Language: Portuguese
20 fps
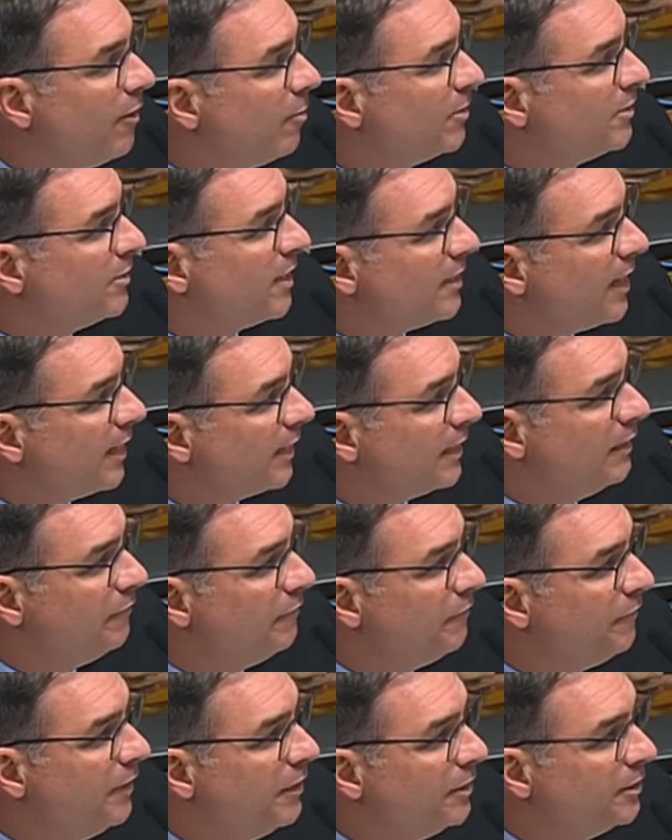vamos andar
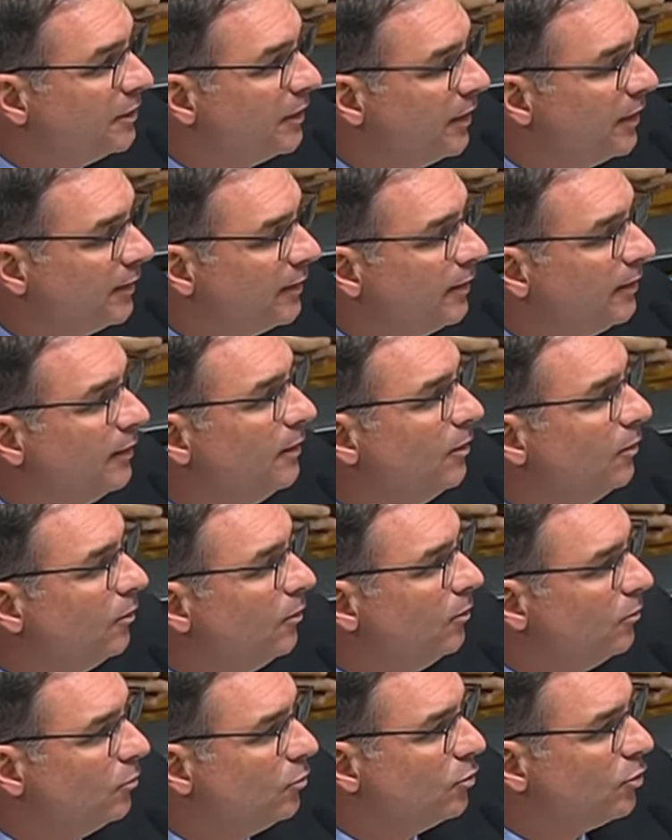aqui em Filidiana,
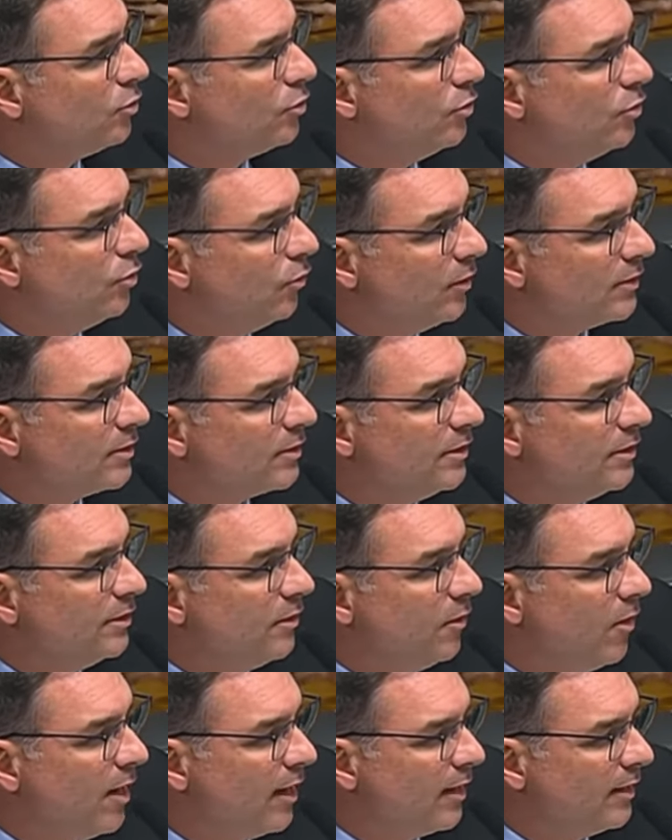o senhor, a
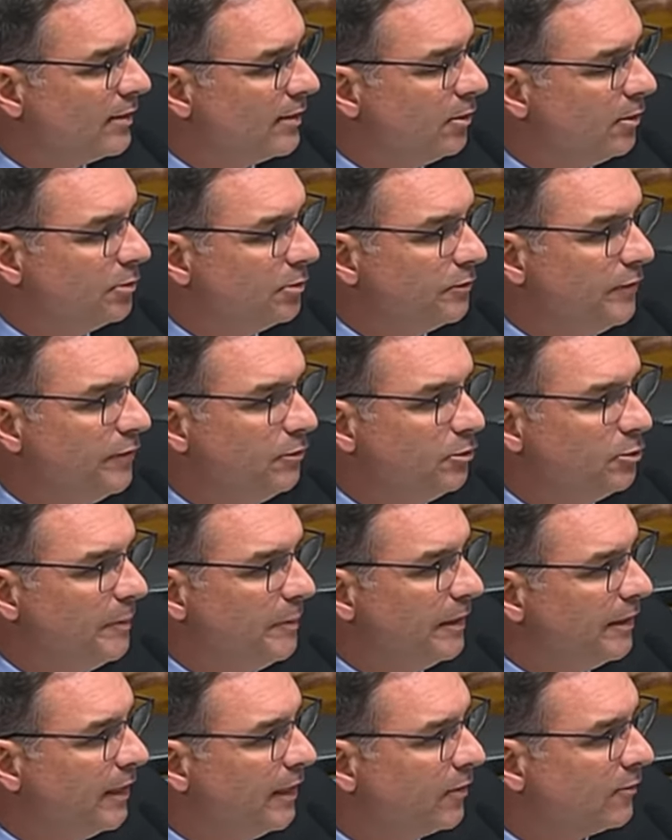senhora, seus filhos
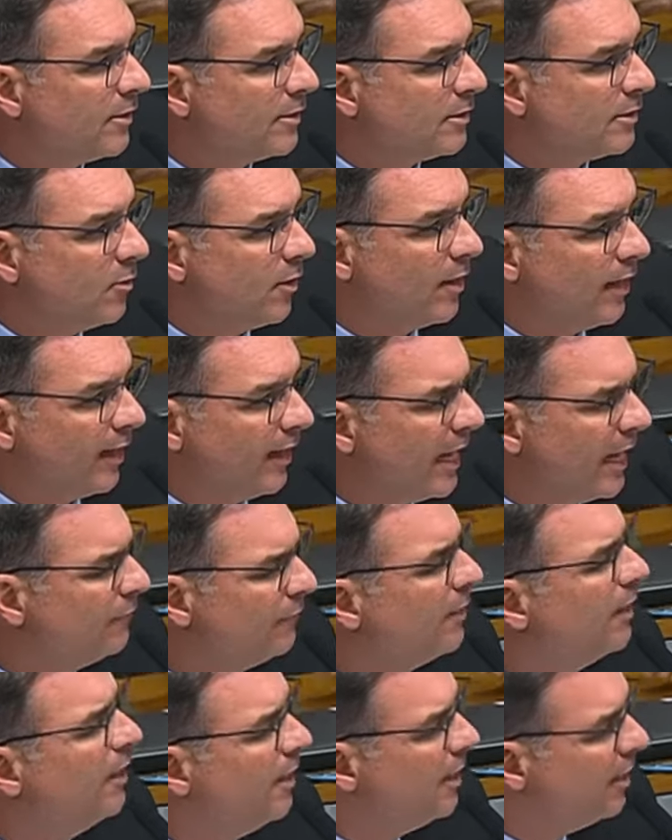pequenos, a senhora
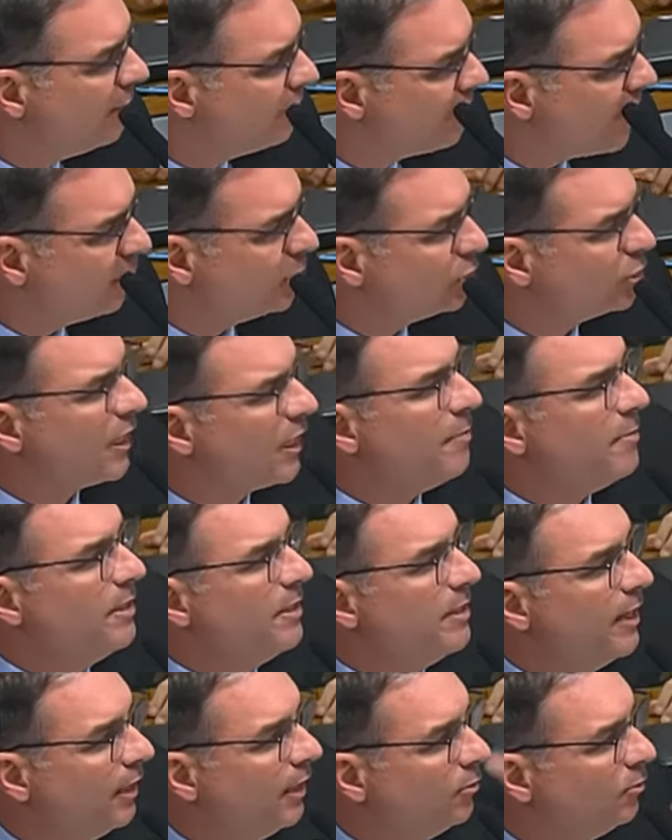grávida, vamos
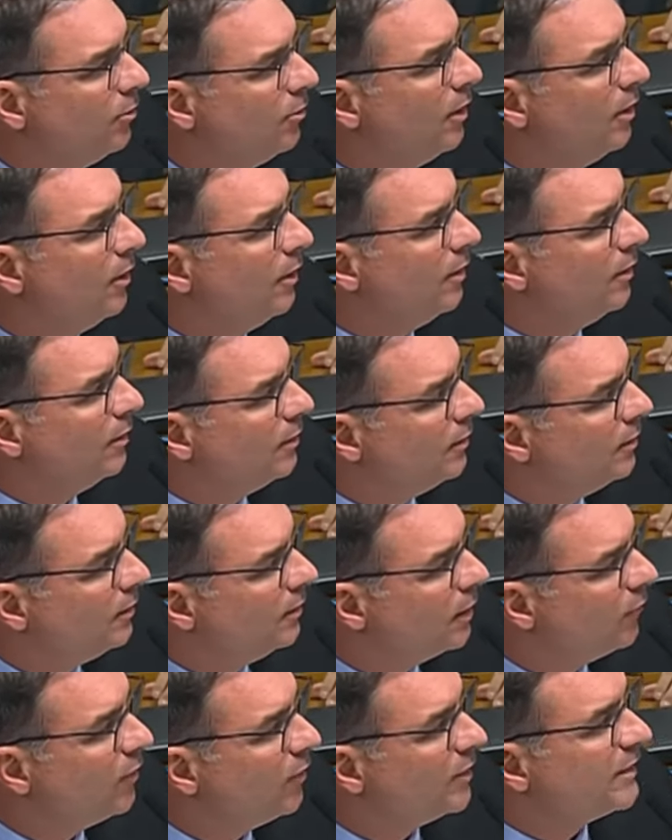caminhando
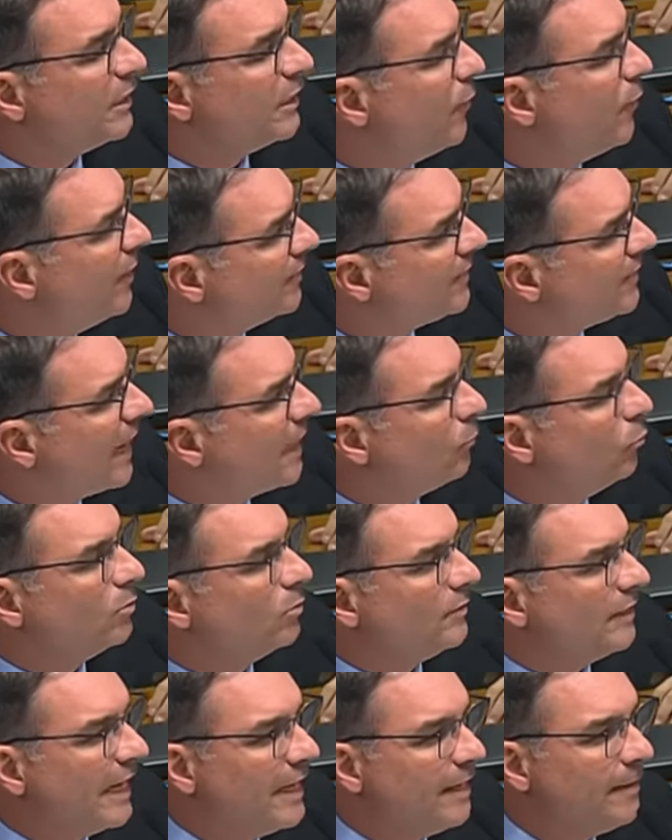que vocês vão entrar
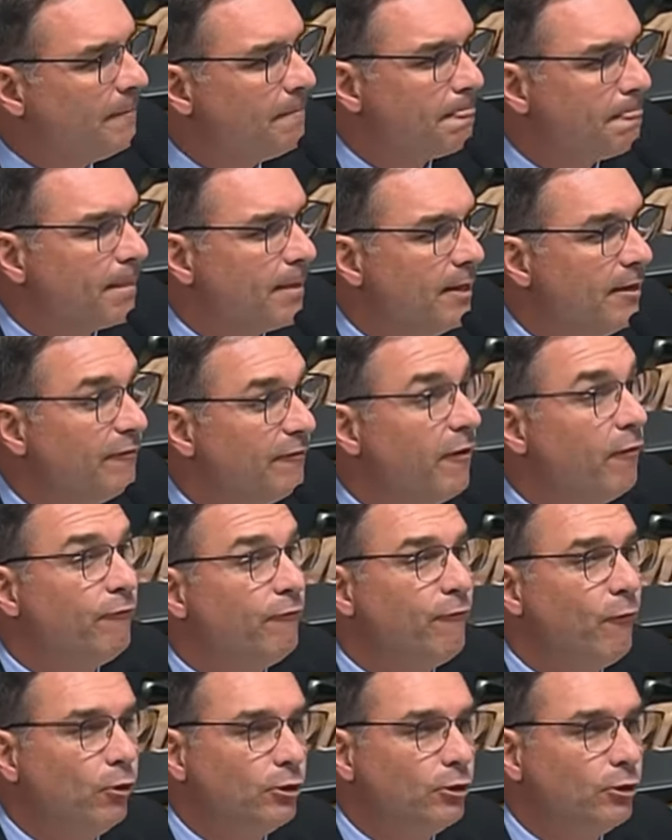num trem e vão